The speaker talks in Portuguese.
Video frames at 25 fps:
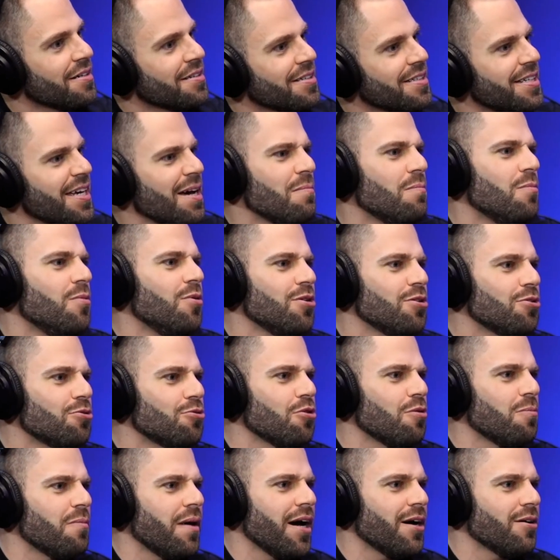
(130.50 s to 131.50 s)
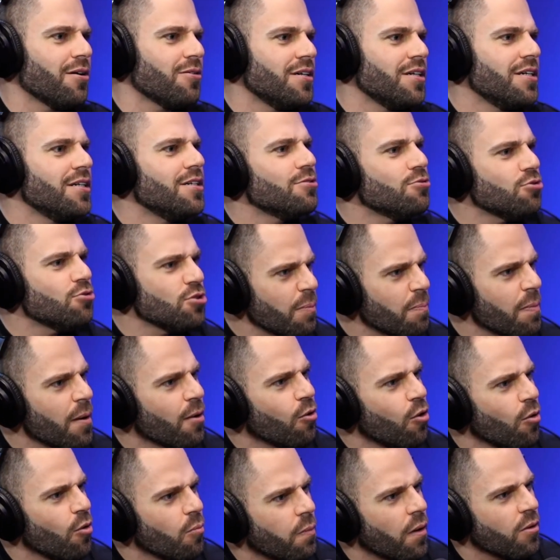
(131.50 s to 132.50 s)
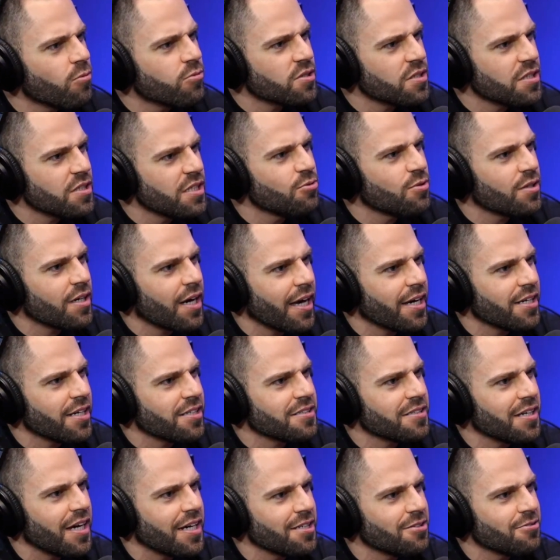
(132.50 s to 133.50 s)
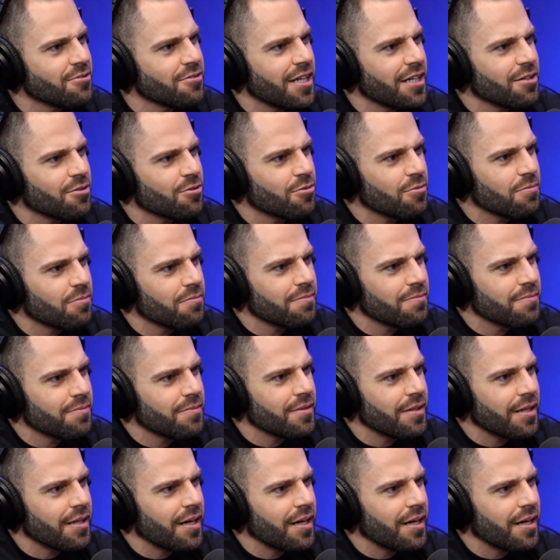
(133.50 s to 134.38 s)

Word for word: E Caramba. é muito mais... Tu já pegou um pãozinho quente saindo da, da...